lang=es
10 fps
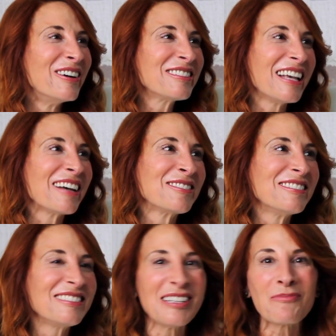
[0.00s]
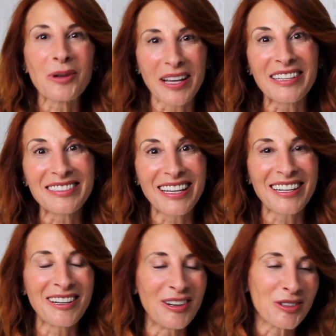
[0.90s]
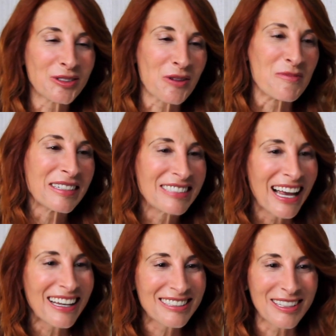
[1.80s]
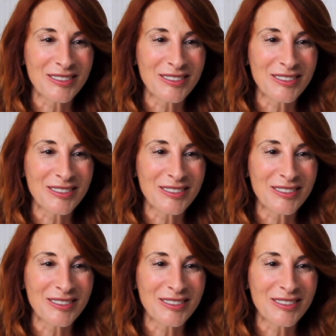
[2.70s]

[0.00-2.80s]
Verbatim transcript: O sea, sí, porque hice los comerciales